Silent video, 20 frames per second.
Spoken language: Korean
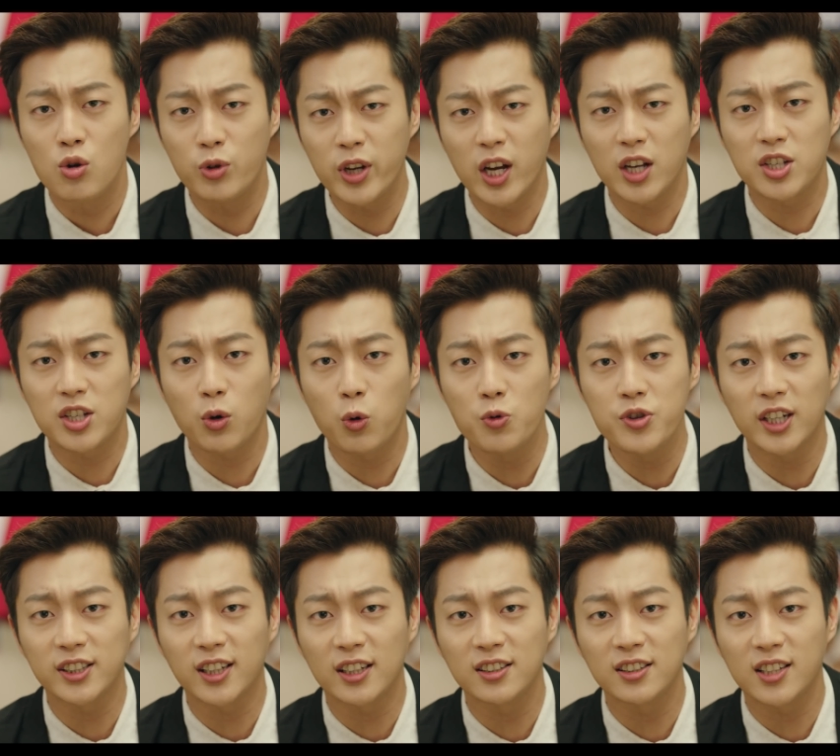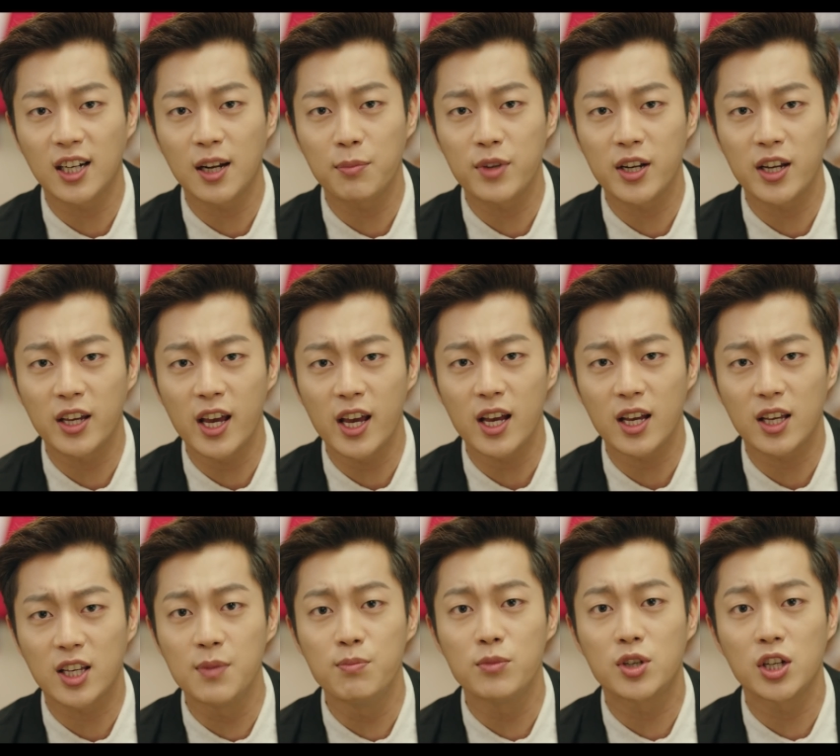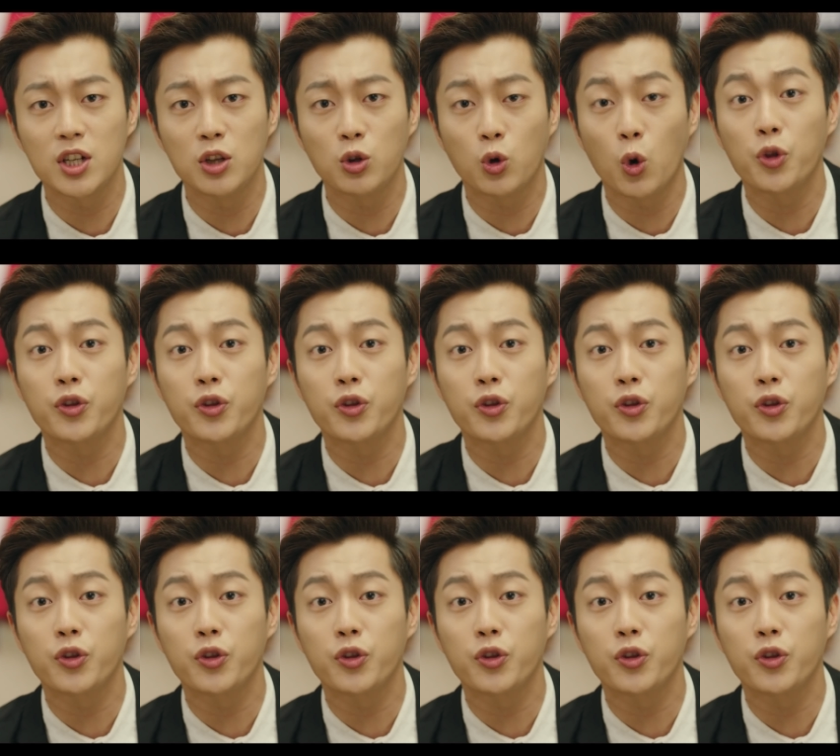우리같이 혼자 사는 사람들에게 김치는